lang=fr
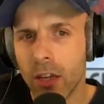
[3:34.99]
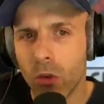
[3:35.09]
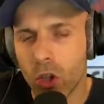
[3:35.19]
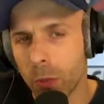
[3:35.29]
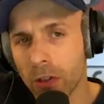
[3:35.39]

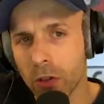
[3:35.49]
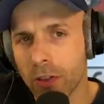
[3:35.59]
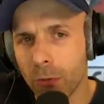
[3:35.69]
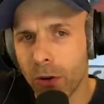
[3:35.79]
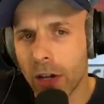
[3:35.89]
Donc je pense que
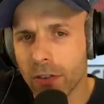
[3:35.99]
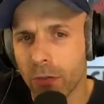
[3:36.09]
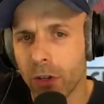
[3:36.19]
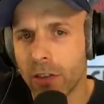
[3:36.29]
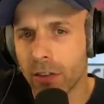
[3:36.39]
c'est farce en fait.